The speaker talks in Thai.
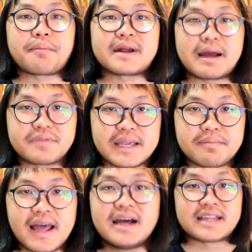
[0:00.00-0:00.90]
กลับมาทำคลิป
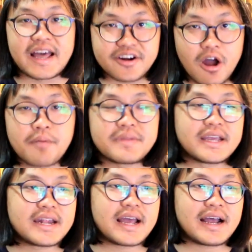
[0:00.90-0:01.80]
แล้วแต่รอบ
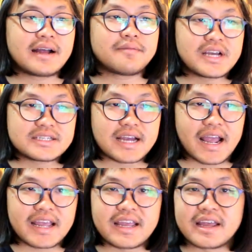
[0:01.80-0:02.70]
นี้นะฮะเนื่องจากไอ